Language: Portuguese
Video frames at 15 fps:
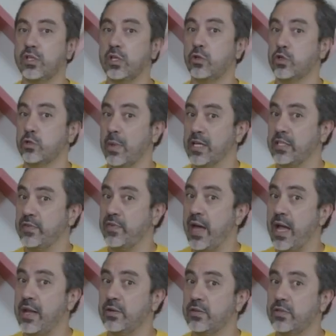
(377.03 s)
dos mais
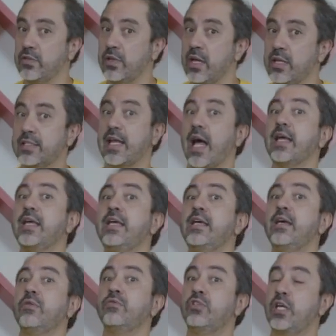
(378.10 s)
velhos
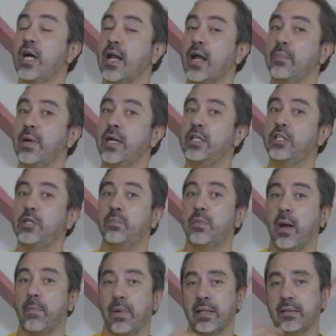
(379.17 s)
saíam diariamente para
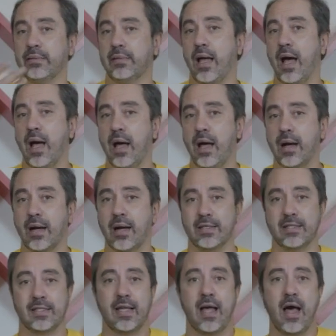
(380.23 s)
plantar,
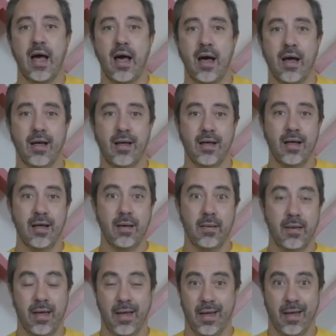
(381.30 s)
caçar,
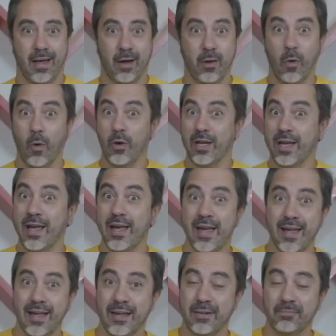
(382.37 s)
é,
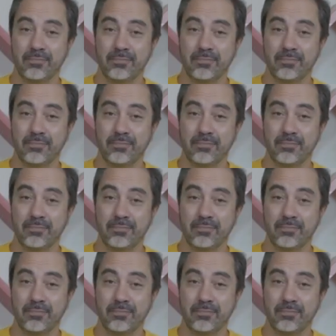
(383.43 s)
colher.